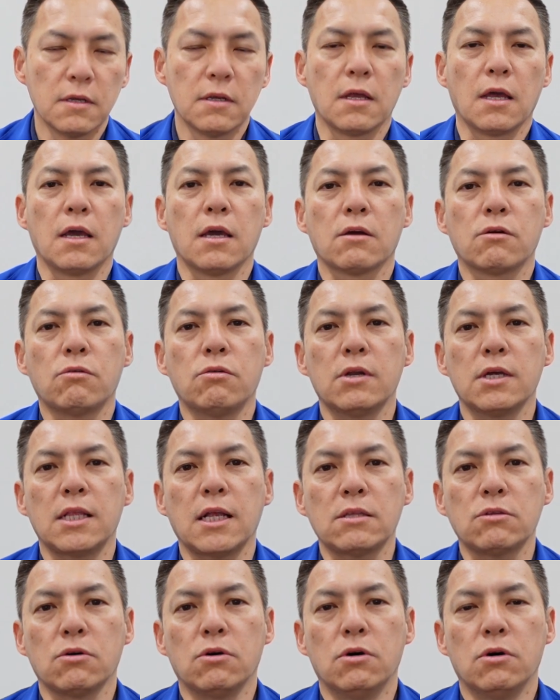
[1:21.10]
えー、これ
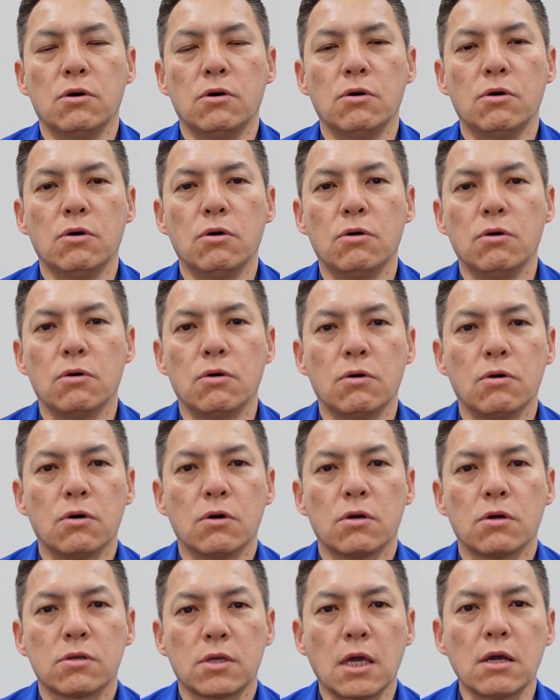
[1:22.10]
だと
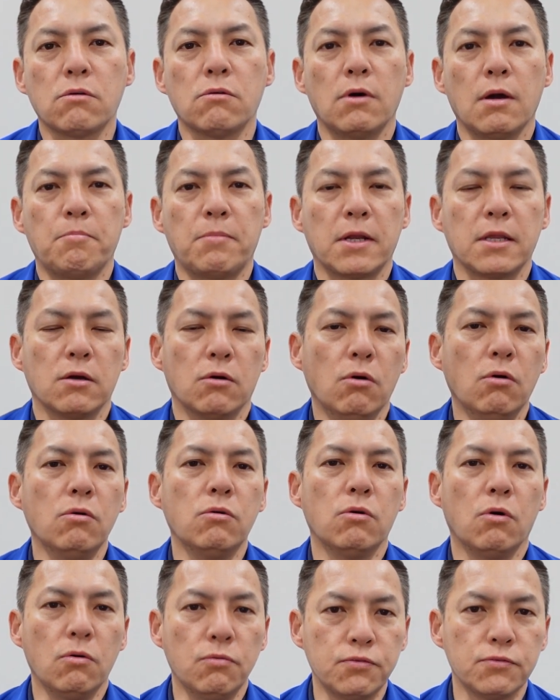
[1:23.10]
結構やっぱり
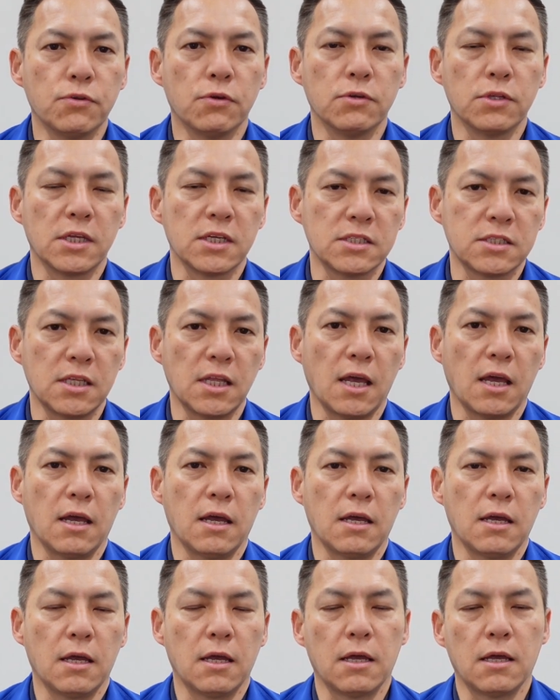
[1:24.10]
オンオフのですね、
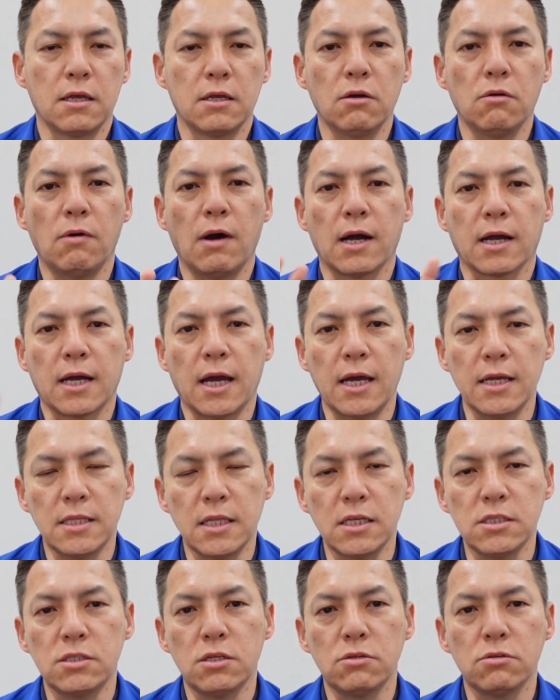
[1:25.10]
えー、要は回
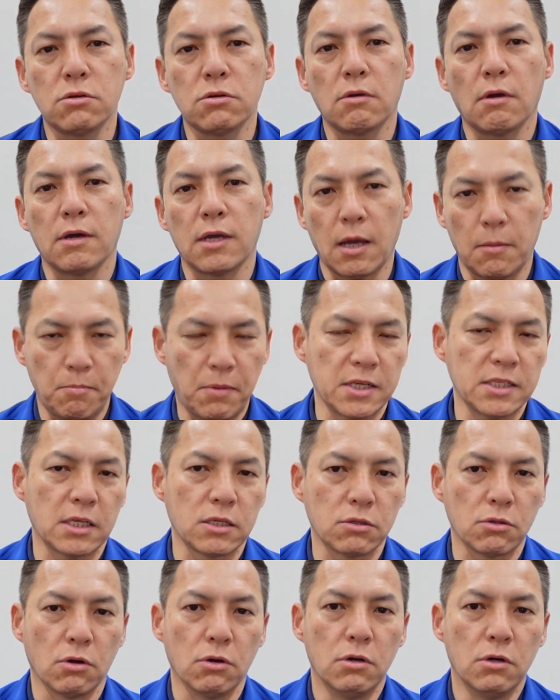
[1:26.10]
転してる時は ひゃく
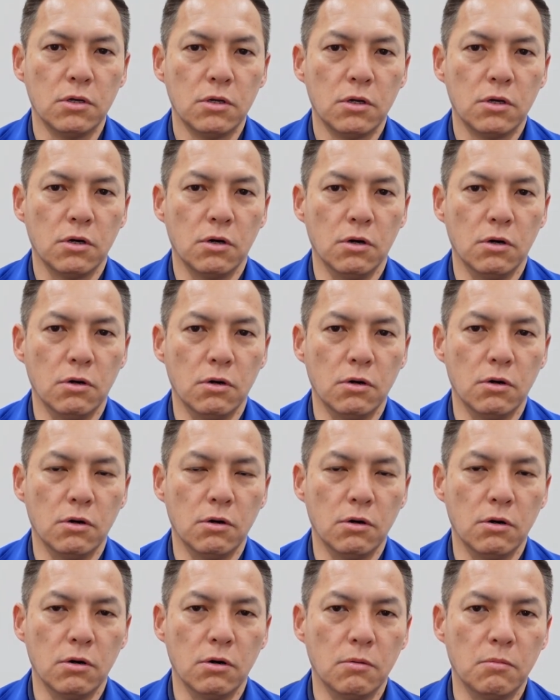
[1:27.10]
パーセント
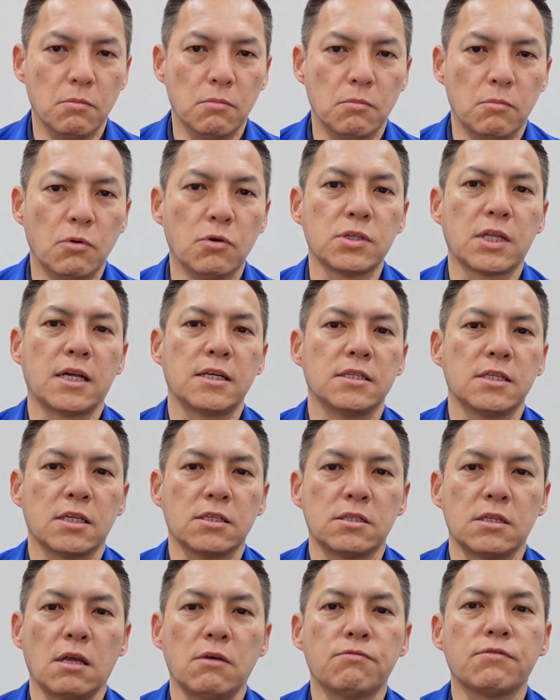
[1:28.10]
モーターにで
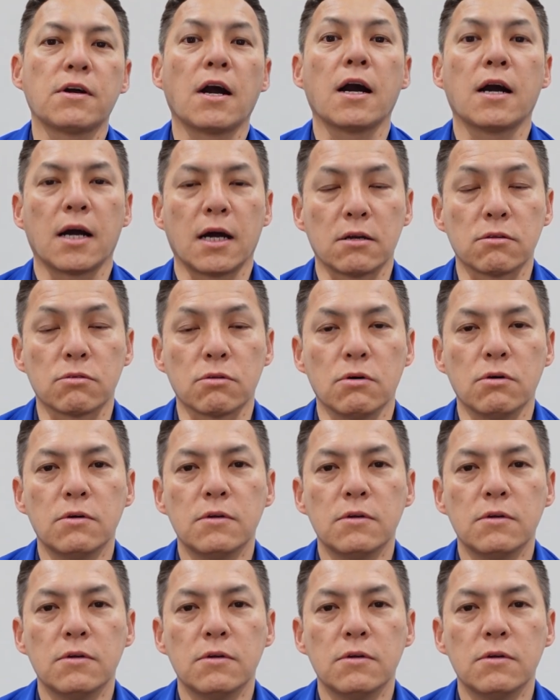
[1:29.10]
すね負荷がかかると